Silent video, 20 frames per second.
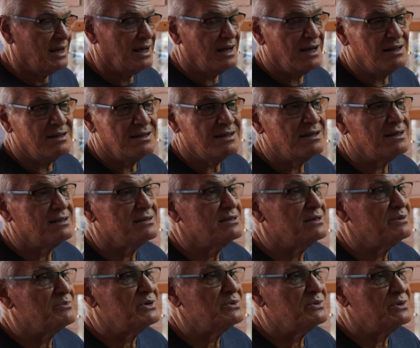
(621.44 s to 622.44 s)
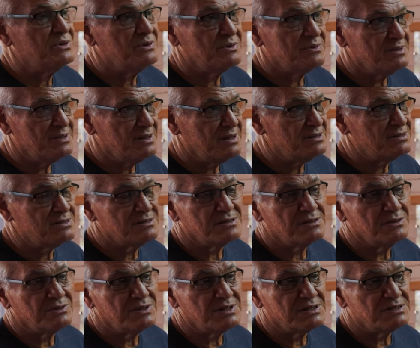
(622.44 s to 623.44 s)
Ale nie było
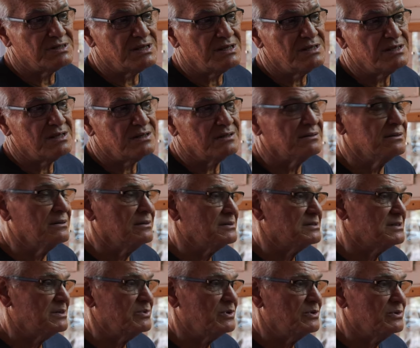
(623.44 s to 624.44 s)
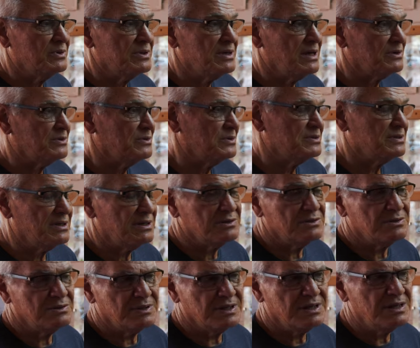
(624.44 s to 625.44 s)
nic do jedzenia, czy było jakoś
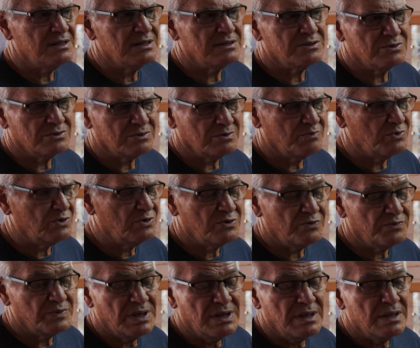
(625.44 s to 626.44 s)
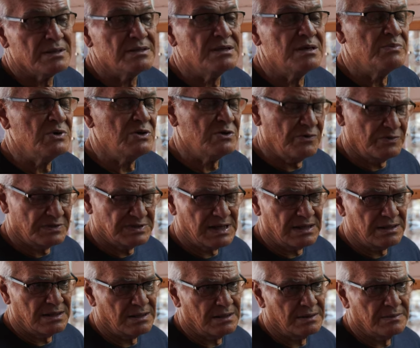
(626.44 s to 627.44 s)
tego, ile tych muchów. Nie było
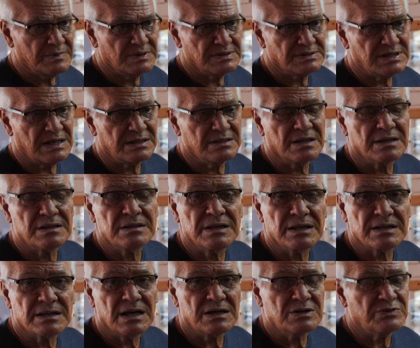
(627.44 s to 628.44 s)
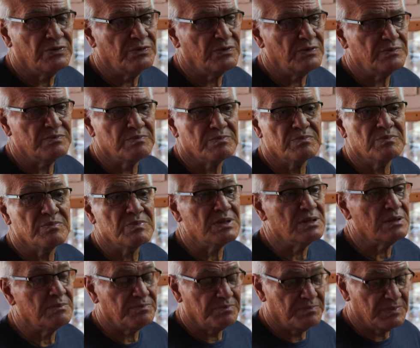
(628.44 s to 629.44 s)
wcale żadnych lekarstw,
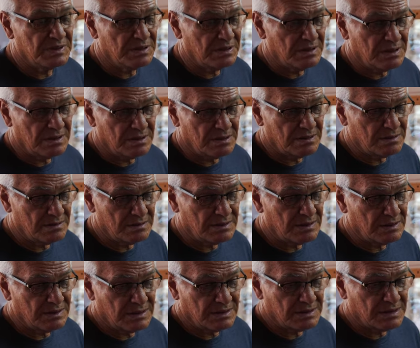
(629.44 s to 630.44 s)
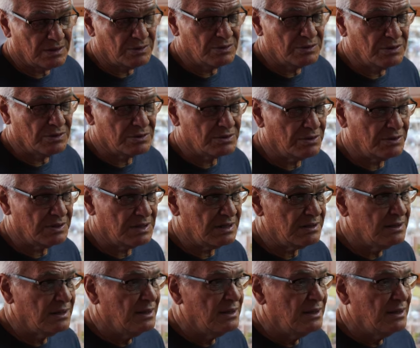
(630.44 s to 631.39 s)
nie, nie, nie jakiego doktora,